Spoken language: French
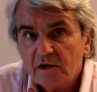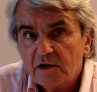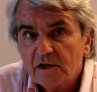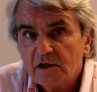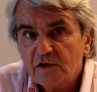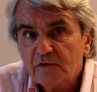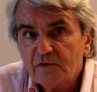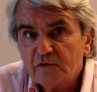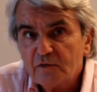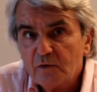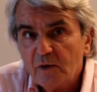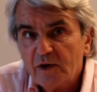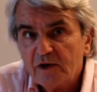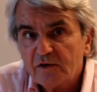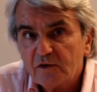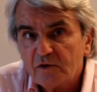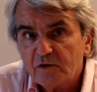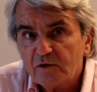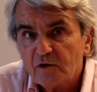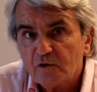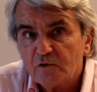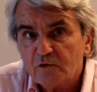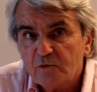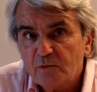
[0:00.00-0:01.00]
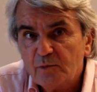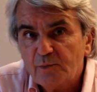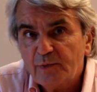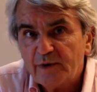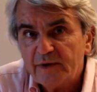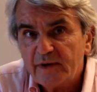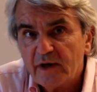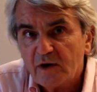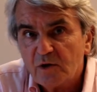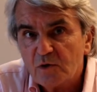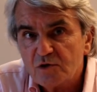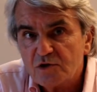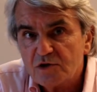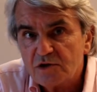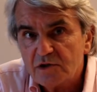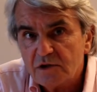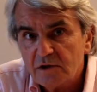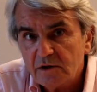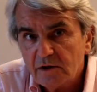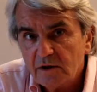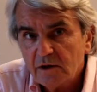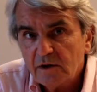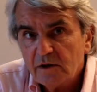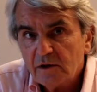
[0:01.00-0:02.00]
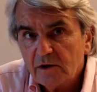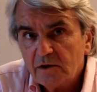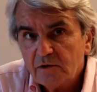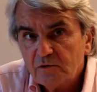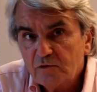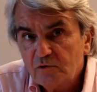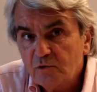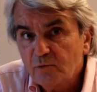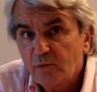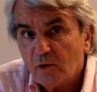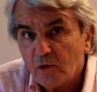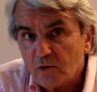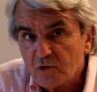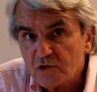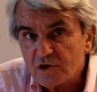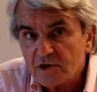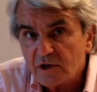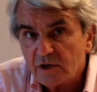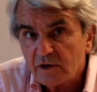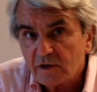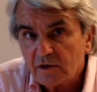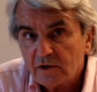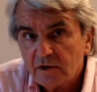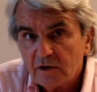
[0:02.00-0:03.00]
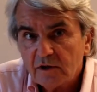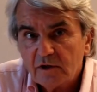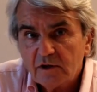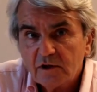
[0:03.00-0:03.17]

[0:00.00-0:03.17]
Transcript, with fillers: Il faut être dans une pédagogie du projet.